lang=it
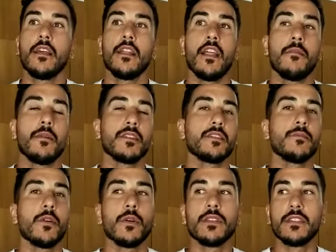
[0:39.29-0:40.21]
la
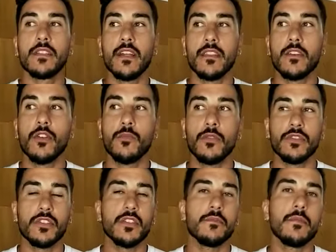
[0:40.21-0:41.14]
massima quantità di gol
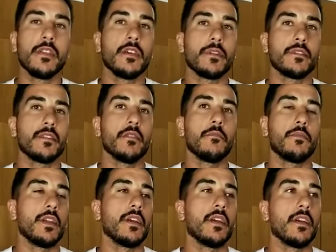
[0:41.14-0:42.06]
possibili, ma
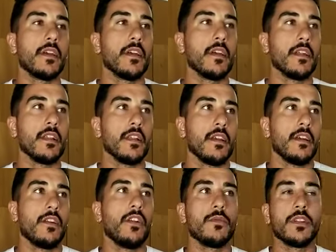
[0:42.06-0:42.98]
sempre
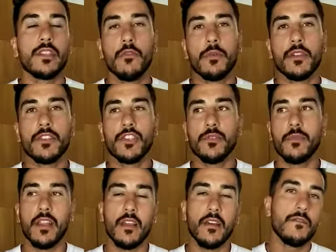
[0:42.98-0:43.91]
l'obiettivo
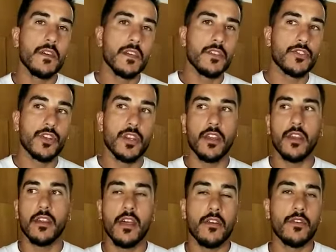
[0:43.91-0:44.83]
principale è vincere
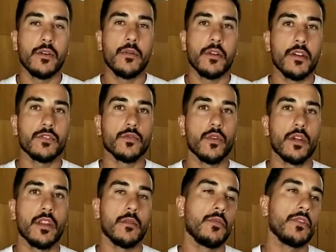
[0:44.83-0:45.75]
e dare una mano alla
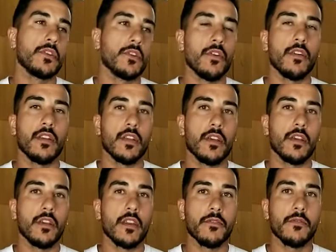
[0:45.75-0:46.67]
squadra, poi i gol
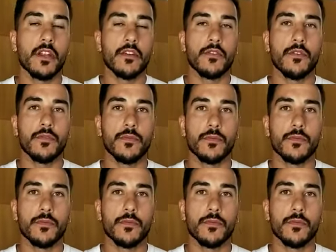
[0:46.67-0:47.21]
arriveranno.